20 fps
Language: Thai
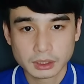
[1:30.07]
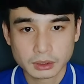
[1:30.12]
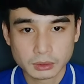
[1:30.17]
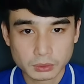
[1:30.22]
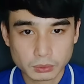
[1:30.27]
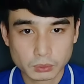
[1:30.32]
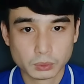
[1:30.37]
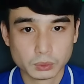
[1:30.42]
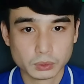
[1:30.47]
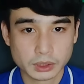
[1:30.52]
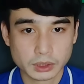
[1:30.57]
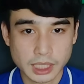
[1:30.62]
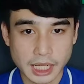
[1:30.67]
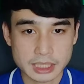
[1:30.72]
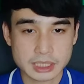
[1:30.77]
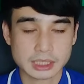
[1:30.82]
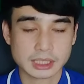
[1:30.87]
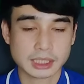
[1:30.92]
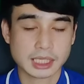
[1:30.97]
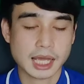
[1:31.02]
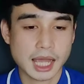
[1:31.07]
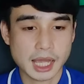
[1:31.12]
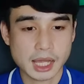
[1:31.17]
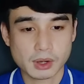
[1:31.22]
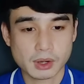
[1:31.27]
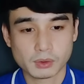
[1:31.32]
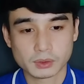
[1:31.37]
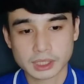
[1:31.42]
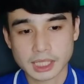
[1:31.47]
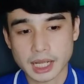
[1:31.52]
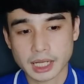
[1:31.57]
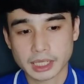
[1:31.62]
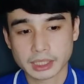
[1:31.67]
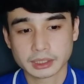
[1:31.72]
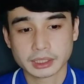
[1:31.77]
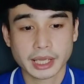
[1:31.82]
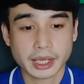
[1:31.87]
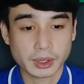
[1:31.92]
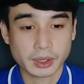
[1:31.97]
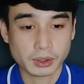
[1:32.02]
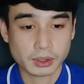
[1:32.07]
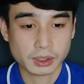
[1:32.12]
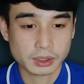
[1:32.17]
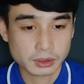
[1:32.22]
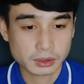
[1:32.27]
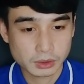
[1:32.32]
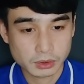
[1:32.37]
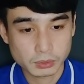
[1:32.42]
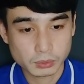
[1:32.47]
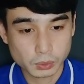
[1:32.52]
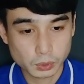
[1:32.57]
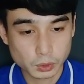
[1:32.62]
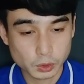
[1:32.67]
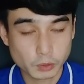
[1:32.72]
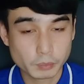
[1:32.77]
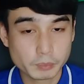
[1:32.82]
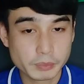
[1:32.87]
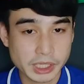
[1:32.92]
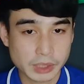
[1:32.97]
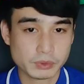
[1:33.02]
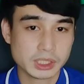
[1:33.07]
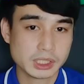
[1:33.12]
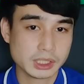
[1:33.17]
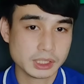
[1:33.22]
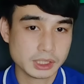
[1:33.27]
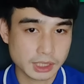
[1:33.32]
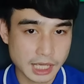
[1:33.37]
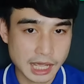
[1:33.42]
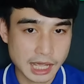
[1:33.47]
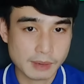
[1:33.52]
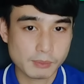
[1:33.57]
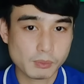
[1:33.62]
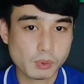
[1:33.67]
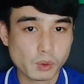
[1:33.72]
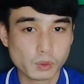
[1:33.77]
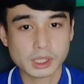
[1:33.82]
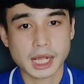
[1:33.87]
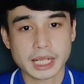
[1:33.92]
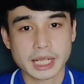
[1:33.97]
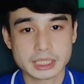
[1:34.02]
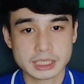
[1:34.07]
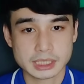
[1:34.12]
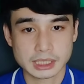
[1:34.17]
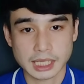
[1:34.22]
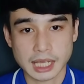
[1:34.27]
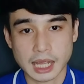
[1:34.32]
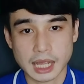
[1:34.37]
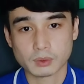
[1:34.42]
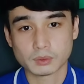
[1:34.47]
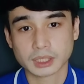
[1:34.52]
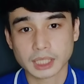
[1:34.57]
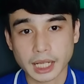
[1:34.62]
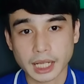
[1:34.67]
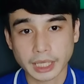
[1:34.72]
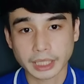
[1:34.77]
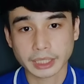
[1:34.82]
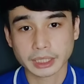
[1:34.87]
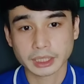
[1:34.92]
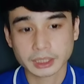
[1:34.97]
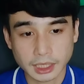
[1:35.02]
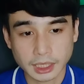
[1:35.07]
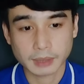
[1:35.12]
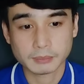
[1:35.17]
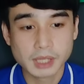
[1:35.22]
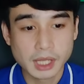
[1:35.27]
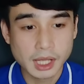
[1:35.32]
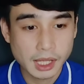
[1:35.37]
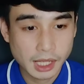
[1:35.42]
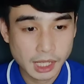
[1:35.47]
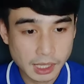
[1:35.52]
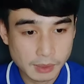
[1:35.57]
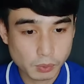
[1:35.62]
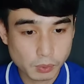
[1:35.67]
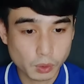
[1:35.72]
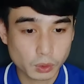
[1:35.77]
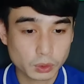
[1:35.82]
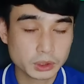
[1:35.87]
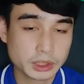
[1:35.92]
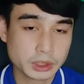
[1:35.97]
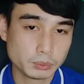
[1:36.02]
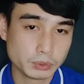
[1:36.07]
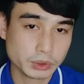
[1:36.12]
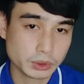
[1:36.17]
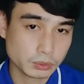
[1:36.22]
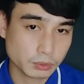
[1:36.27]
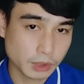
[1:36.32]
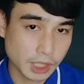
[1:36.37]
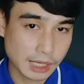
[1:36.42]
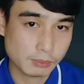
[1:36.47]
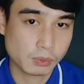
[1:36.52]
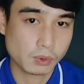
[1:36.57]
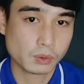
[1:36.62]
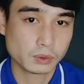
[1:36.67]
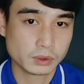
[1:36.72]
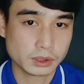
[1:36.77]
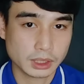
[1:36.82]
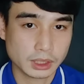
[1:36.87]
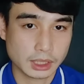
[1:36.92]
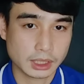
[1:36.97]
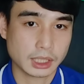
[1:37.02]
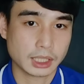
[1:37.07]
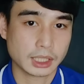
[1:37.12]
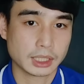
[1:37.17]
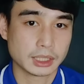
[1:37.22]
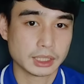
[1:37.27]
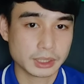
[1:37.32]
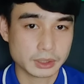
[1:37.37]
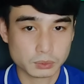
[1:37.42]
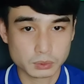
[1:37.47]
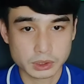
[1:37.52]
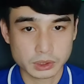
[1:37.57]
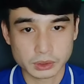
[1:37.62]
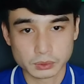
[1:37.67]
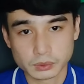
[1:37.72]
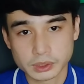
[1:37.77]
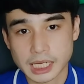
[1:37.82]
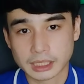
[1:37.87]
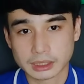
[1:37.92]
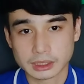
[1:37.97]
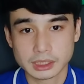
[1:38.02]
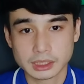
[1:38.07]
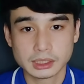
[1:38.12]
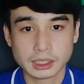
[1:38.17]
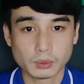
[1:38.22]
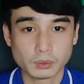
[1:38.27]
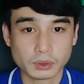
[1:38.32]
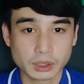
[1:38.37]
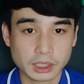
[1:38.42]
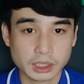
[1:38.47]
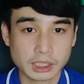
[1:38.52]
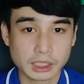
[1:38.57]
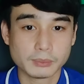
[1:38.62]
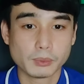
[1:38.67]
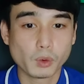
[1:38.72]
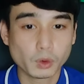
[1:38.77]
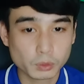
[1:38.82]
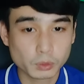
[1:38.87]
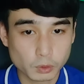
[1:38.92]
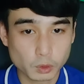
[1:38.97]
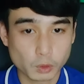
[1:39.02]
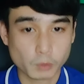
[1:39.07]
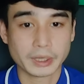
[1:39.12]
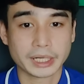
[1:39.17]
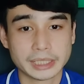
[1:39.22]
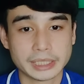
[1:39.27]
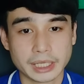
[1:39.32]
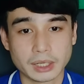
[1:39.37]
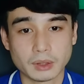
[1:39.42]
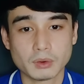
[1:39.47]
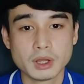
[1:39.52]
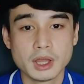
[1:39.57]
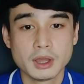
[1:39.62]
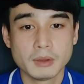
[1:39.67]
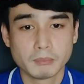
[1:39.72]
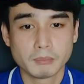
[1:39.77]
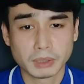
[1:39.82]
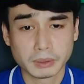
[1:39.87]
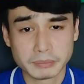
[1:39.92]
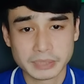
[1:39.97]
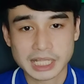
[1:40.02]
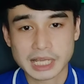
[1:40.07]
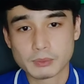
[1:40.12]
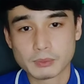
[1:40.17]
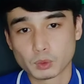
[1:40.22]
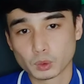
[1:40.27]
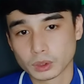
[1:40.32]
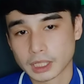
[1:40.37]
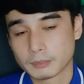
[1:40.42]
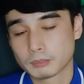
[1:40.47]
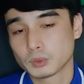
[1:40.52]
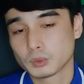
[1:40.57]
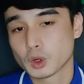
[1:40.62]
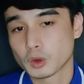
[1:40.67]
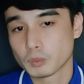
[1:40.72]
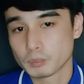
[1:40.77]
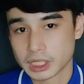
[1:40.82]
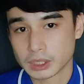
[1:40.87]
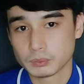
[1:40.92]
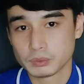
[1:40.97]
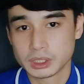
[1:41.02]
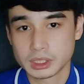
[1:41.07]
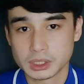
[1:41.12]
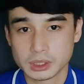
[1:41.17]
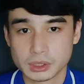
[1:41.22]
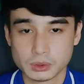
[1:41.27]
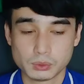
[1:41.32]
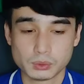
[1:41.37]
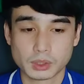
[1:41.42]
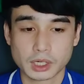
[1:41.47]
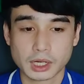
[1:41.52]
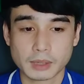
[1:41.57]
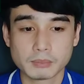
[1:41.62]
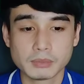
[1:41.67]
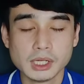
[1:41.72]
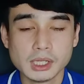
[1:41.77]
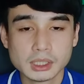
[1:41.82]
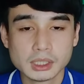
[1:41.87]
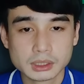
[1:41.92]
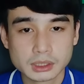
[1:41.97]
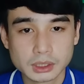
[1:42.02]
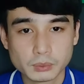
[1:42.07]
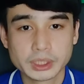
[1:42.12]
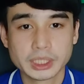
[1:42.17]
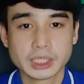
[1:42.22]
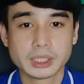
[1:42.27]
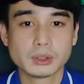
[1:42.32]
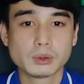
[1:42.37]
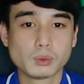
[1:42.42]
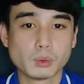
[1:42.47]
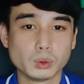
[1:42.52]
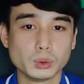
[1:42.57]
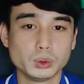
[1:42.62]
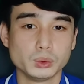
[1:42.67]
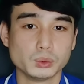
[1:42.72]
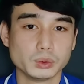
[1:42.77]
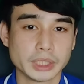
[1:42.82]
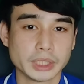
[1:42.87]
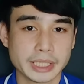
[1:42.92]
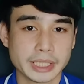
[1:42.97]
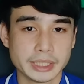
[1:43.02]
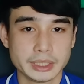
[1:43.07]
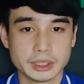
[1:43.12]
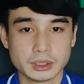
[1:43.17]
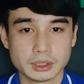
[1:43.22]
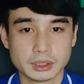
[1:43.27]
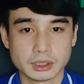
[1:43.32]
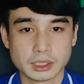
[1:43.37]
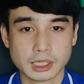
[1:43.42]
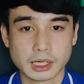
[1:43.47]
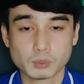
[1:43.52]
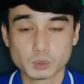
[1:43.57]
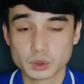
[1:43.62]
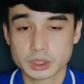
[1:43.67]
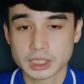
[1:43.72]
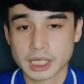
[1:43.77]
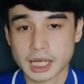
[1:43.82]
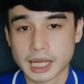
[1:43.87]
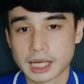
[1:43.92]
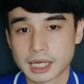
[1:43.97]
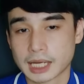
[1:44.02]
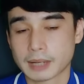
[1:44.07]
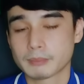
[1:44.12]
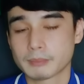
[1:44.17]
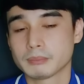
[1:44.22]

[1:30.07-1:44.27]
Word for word: คุณขายสินค้าออนไลน์แต่คุณลองเปลี่ยนวิธีห้ามโพสขายสินค้าออนไลน์นะครับห้ามโพสรีวิวห้ามโพสอะไรทุกสิ่งทุกอย่างที่เราเคยโพสลงไปแล้วมันไม่ได้ผลลัพธ์ลองเปลี่ยนวิธีดูครับถ้าวันนี้คุณอยู่ในนะครับอุตสาหกรรม